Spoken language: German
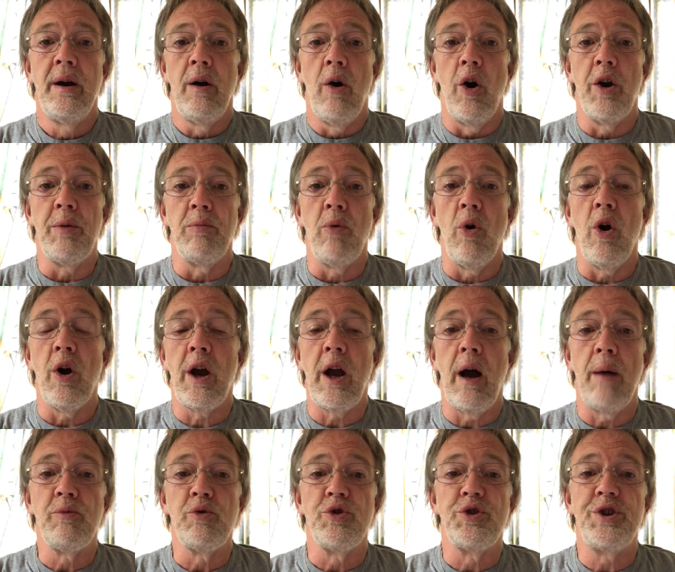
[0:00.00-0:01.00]
Heute Morgen
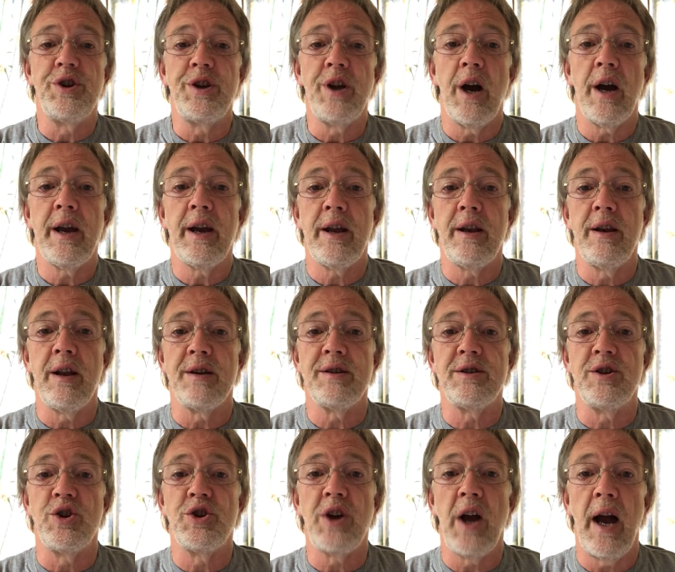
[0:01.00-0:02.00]
kam durch die Nachrichten, dass
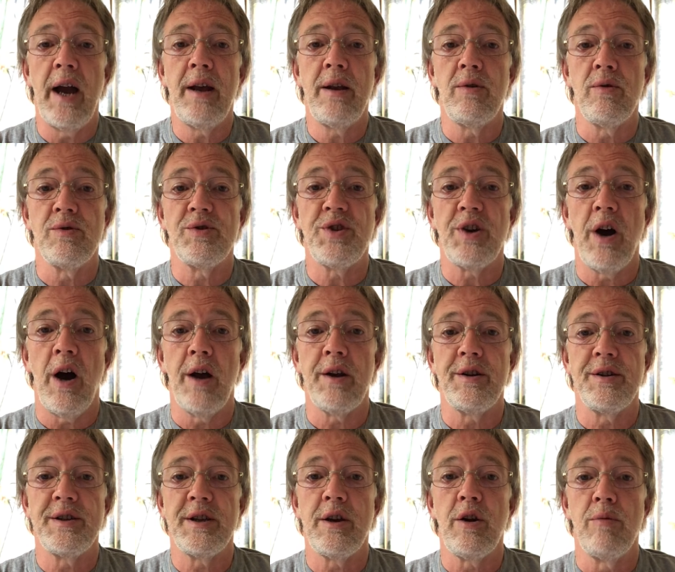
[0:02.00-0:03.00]
die
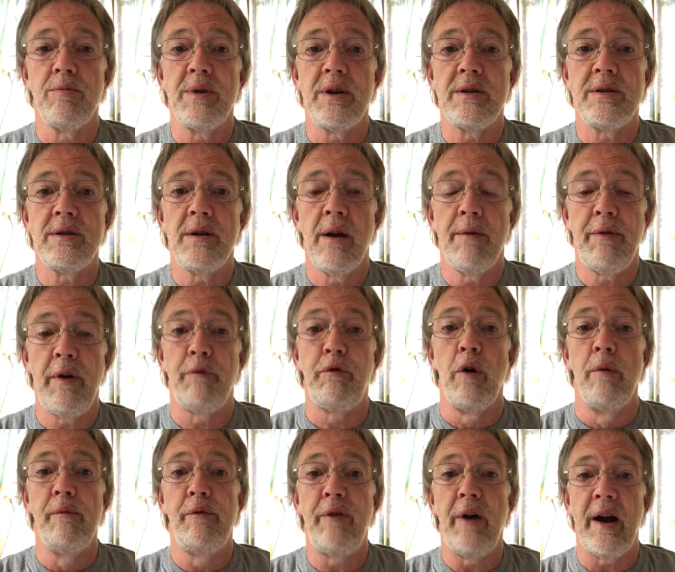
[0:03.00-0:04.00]
Scheidungsrate sich um das
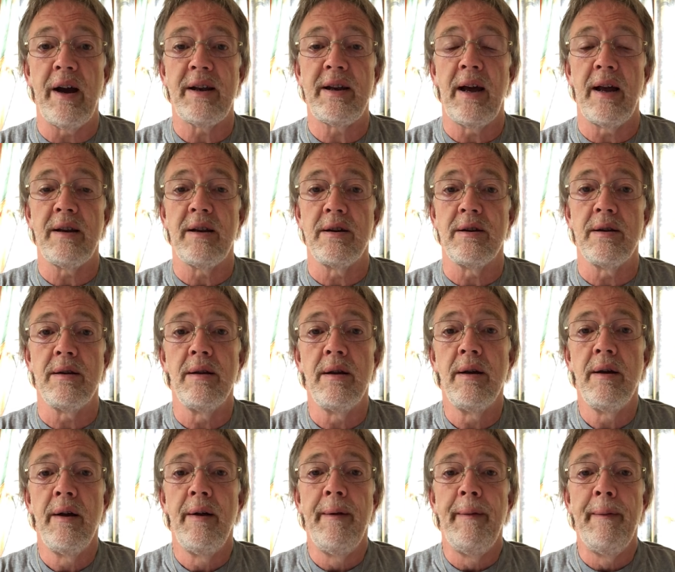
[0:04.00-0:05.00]
verfünffacht hat in
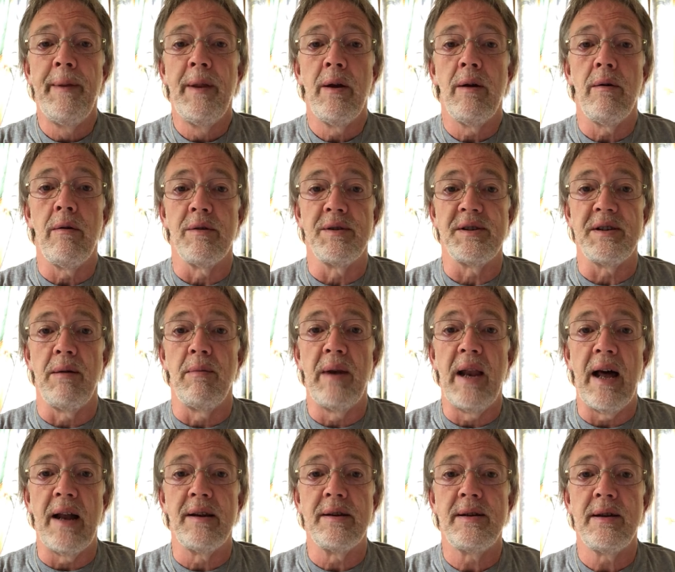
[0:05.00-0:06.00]
unserem
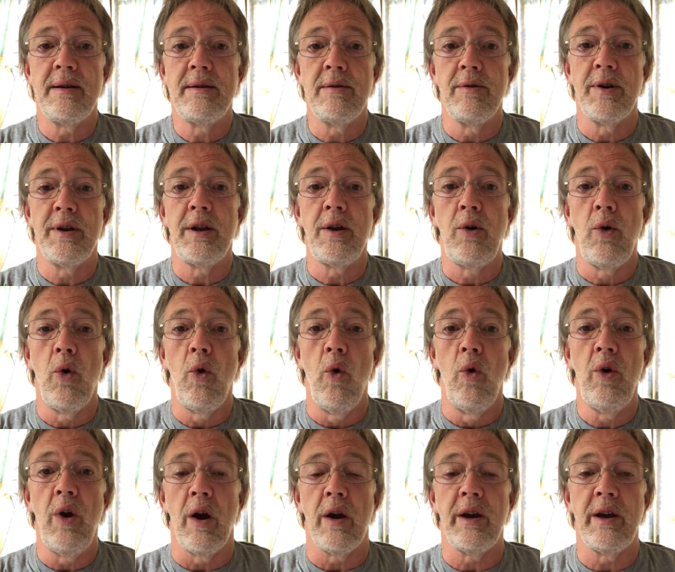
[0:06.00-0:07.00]
Land durch die
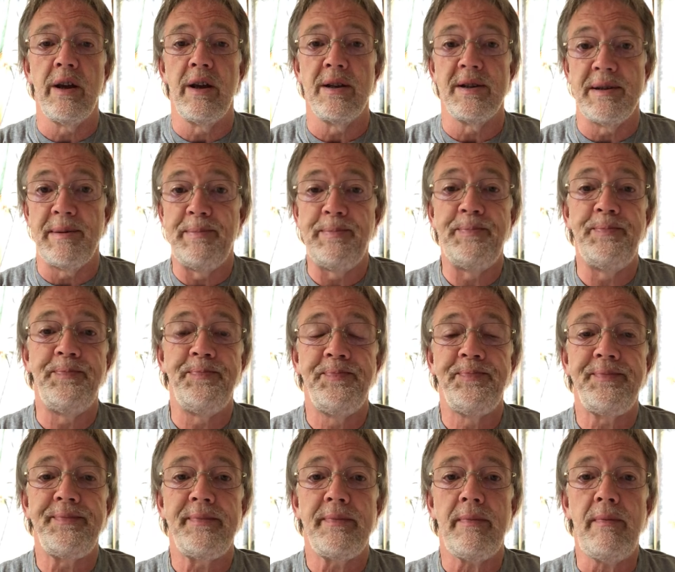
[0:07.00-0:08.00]
Corona-Krise.
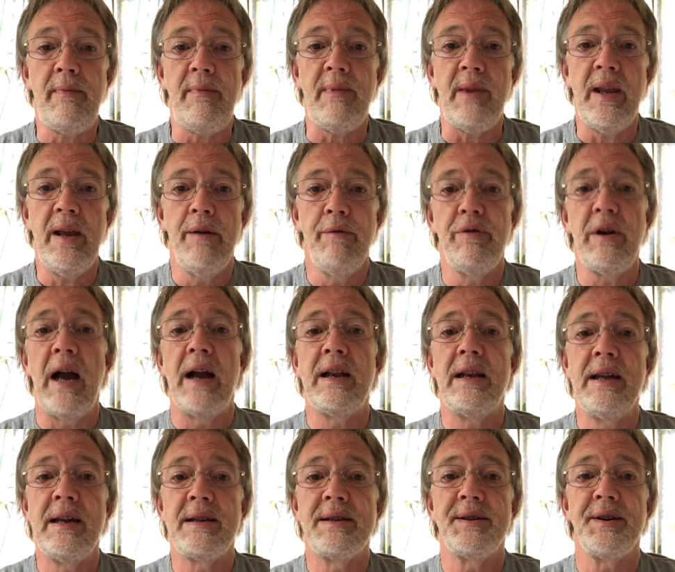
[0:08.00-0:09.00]
Vielleicht
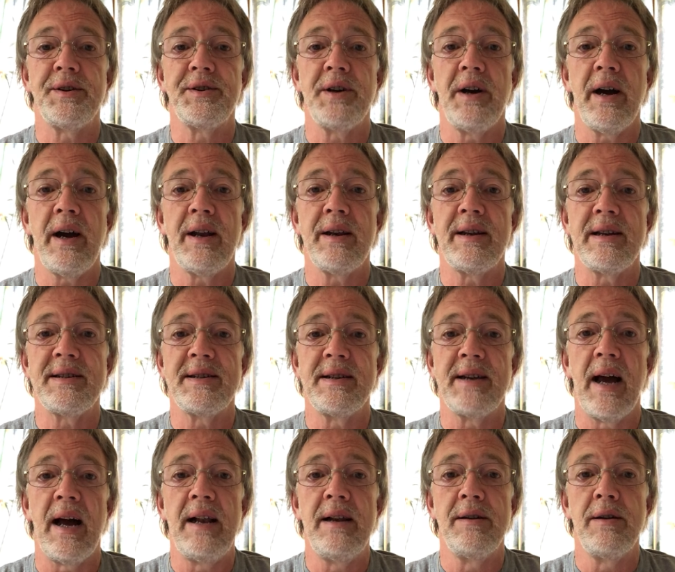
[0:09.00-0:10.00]
liegt es ja daran, dass in
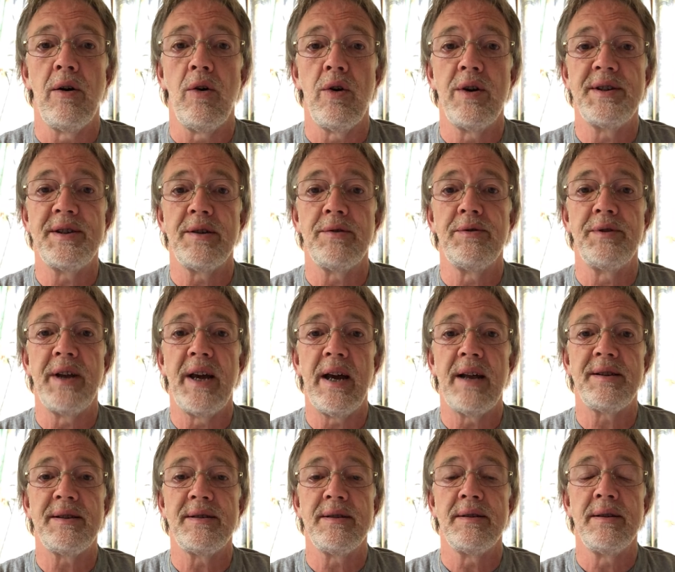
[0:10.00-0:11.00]
allen Häusern und
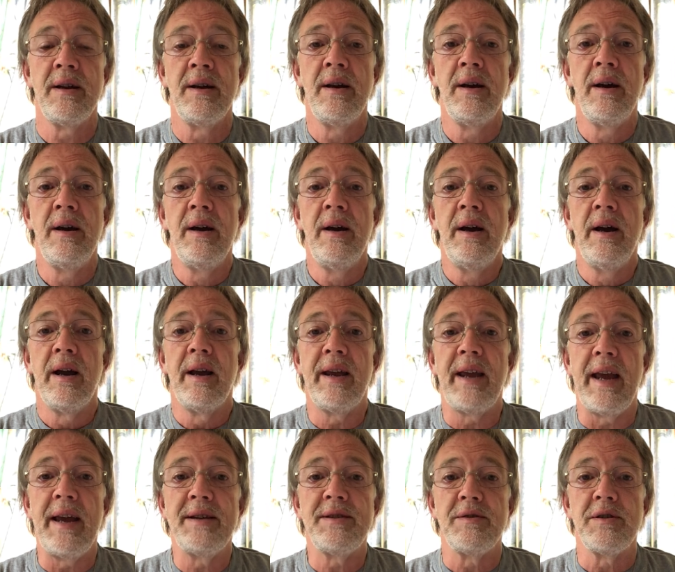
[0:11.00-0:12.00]
Herzen
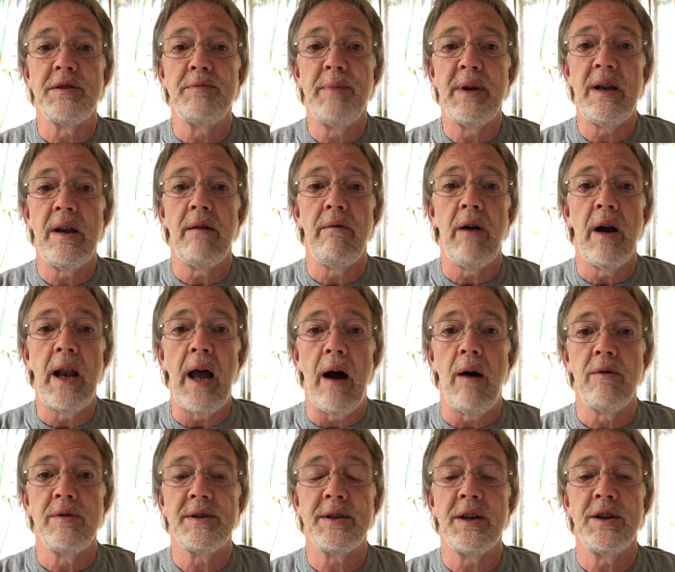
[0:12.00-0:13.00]
Jesus mittlerweile
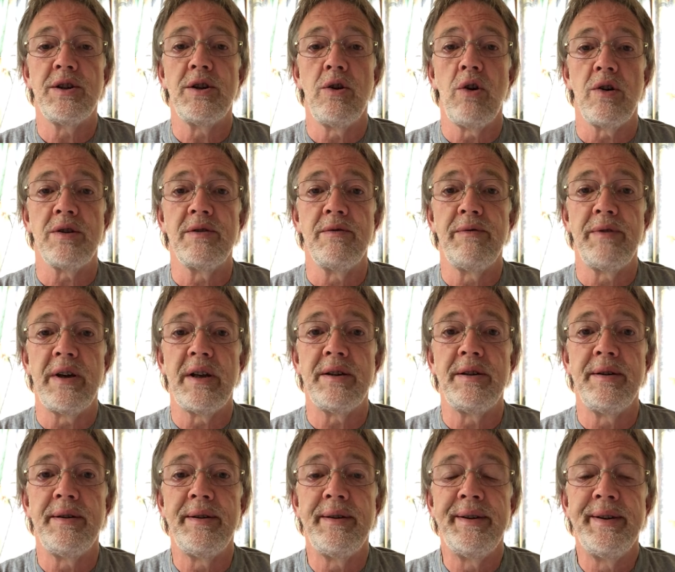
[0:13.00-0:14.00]
ausgeschlossen wird,